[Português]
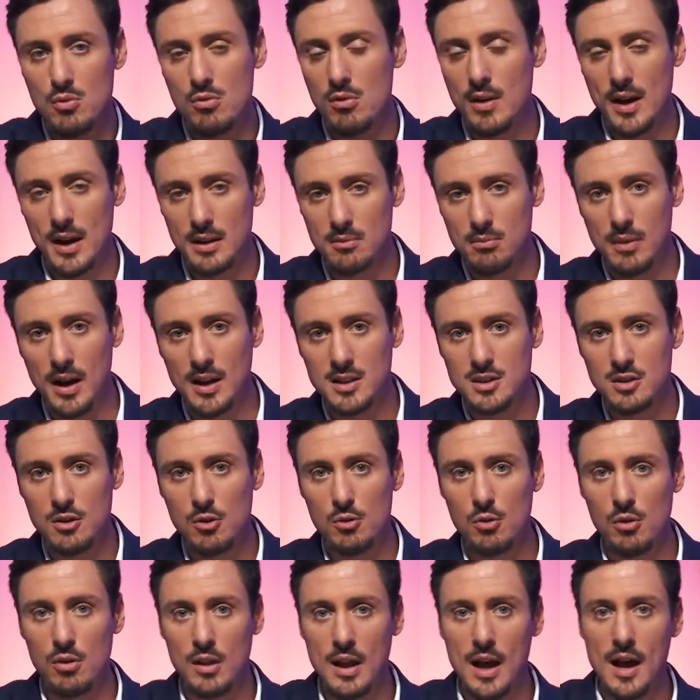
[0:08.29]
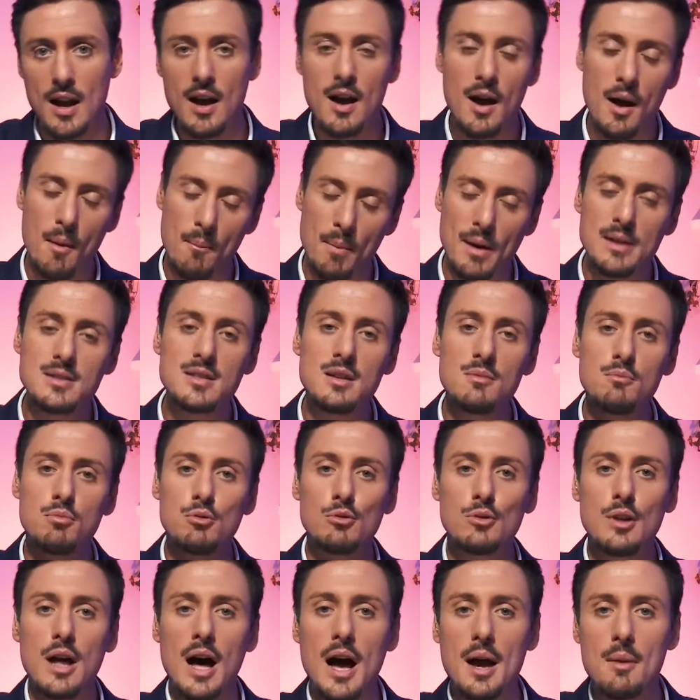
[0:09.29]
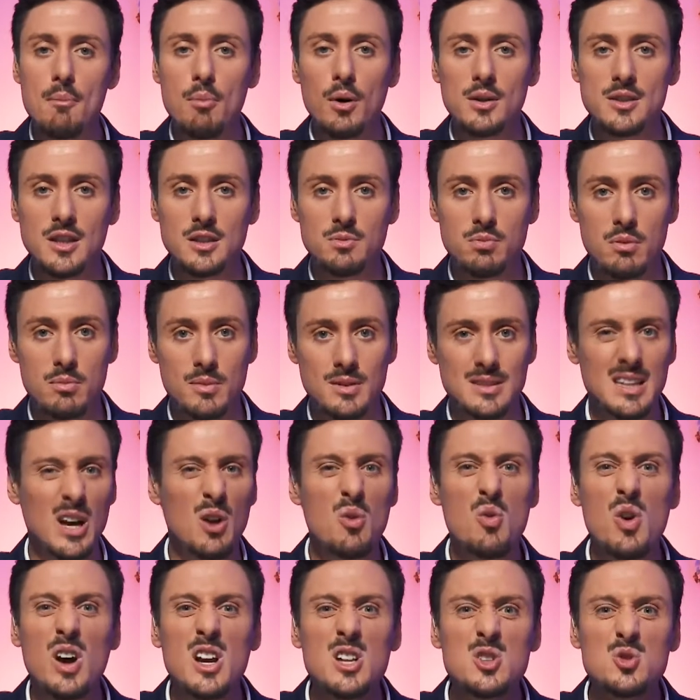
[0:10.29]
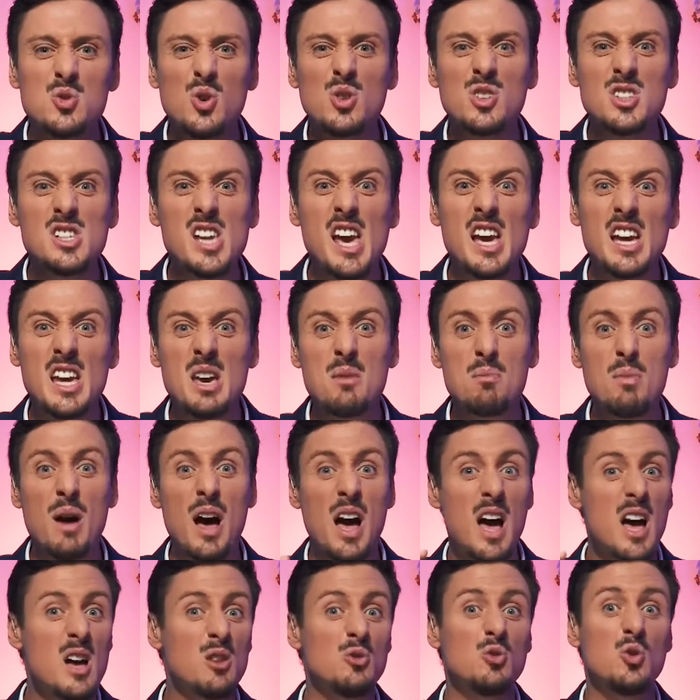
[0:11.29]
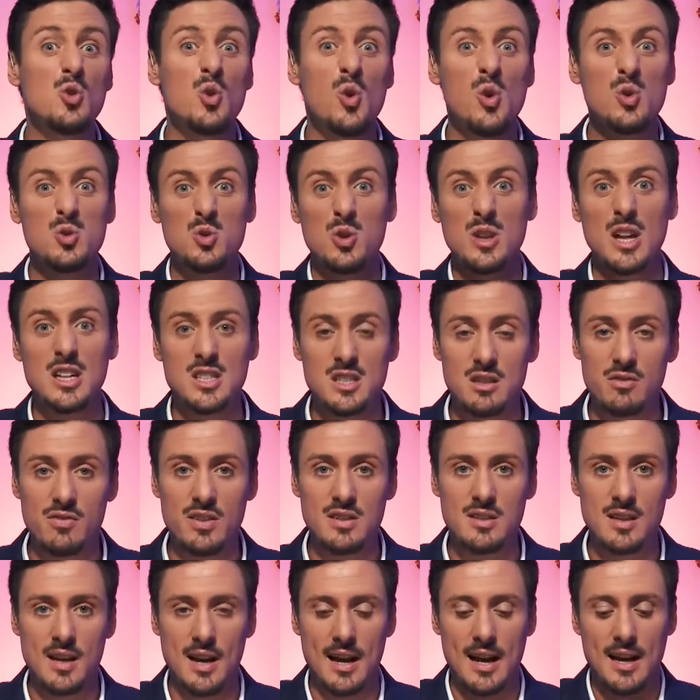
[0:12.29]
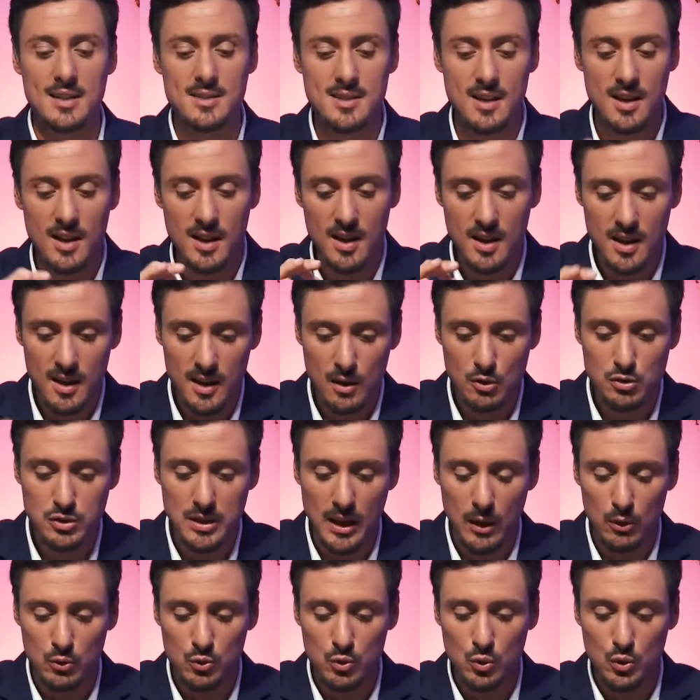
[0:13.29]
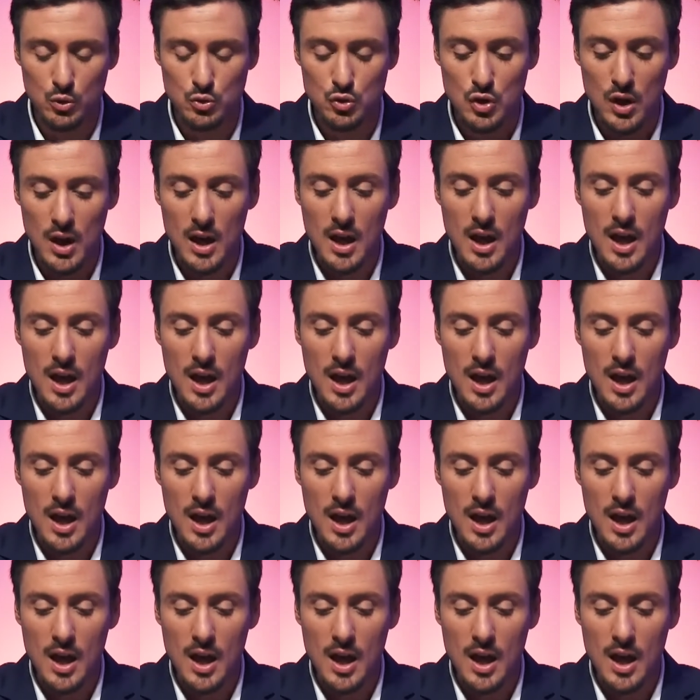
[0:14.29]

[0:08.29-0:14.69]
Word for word: nunca é demais recordar, passem por lá e podem experimentar um risoto que a equipa adorou, toda a gente fez em casa e gostaram todos.